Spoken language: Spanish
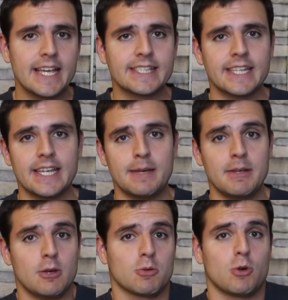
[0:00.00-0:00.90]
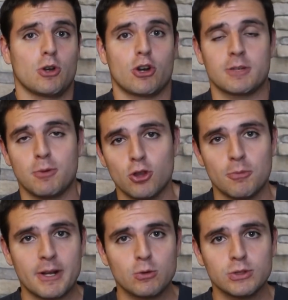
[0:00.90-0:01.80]
Este vídeo, pues bueno,
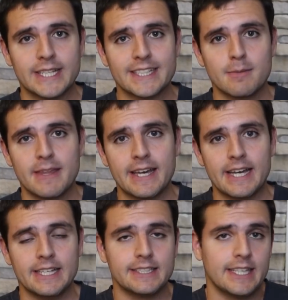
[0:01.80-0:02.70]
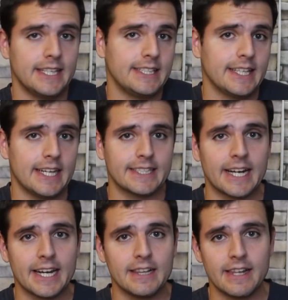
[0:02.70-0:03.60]
respondo preguntas que me dejáis eh, y si quieres
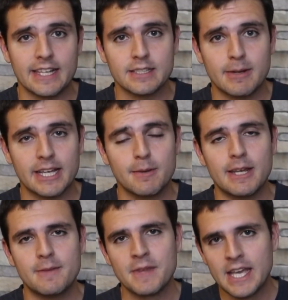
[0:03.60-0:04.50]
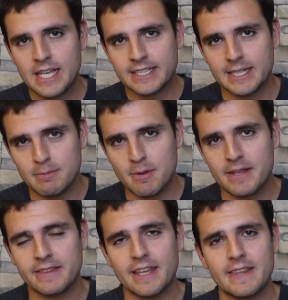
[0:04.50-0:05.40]
salir en la semana que viene,
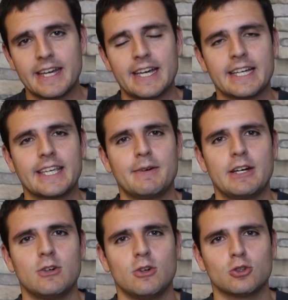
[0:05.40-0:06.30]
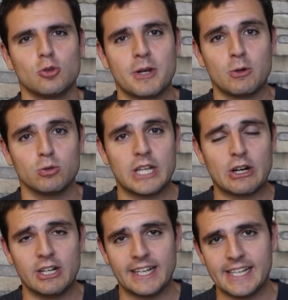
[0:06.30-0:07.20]
simplemente deja aquí abajo tu pregunta
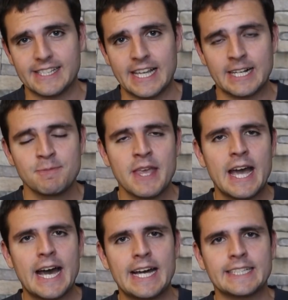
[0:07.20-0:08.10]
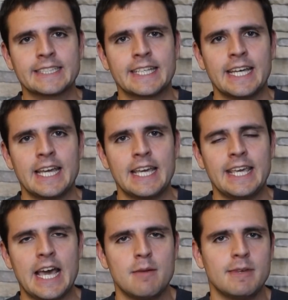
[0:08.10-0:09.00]
con el hashtag Ask
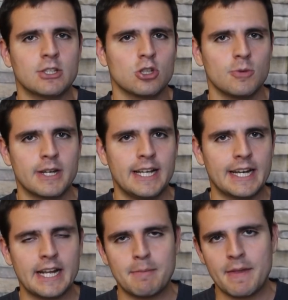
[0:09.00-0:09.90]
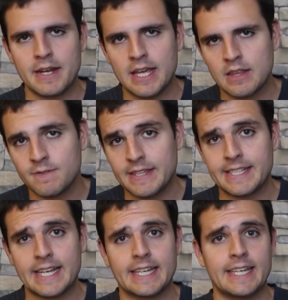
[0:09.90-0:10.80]
y AM sobre el Real Madrid,
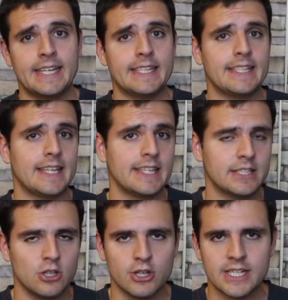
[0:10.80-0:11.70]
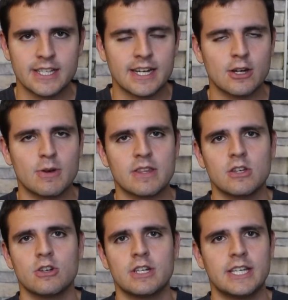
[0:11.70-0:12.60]
fichajes, decisiones de
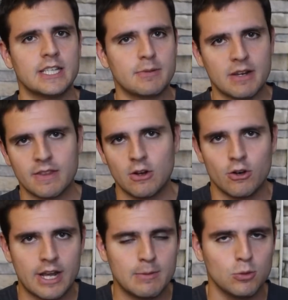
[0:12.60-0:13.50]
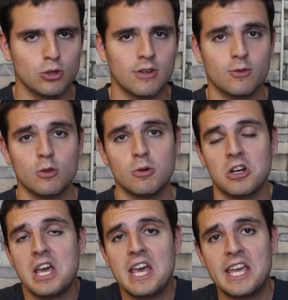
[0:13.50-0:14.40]
renovaciones, Barcelona, mundo del
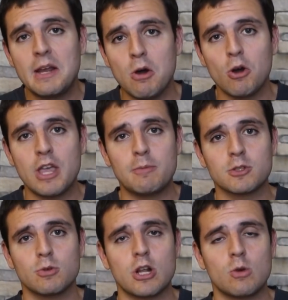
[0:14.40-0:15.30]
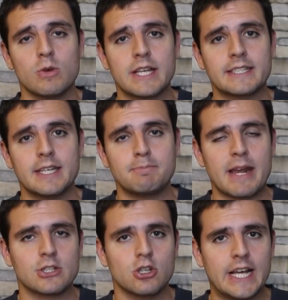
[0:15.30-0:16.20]
fútbol y luego ya pues bueno, algunas eh,
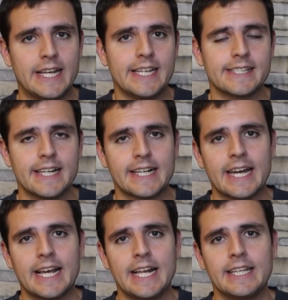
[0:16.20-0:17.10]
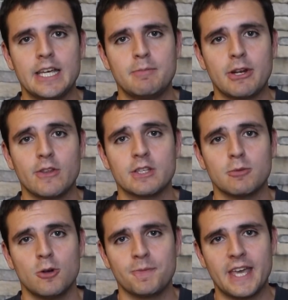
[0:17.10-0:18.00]
personales del canal de periodismo,